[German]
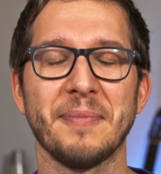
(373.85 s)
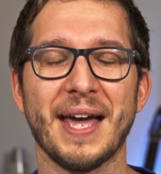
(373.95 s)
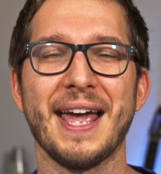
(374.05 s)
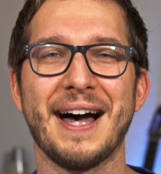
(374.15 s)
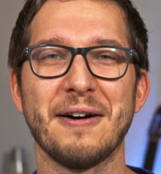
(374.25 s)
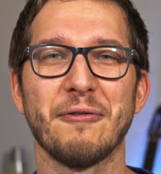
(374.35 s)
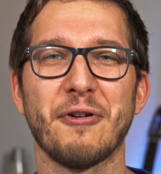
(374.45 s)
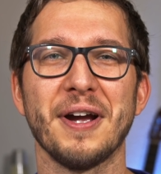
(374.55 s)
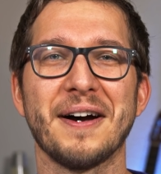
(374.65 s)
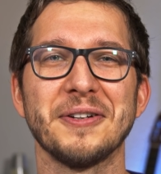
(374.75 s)
naja,
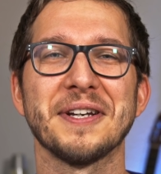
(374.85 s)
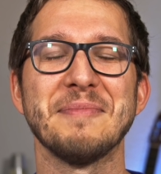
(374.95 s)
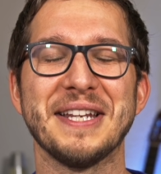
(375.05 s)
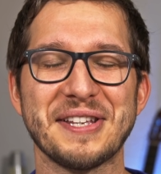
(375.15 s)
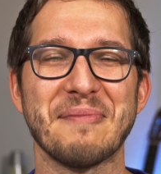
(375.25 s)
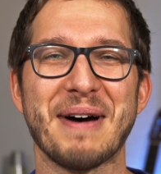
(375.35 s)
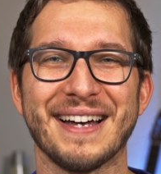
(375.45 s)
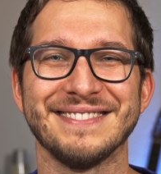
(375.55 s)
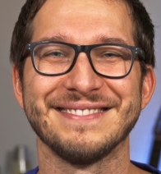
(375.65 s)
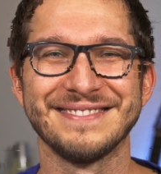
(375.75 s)
Feuer unterm Hintern machen.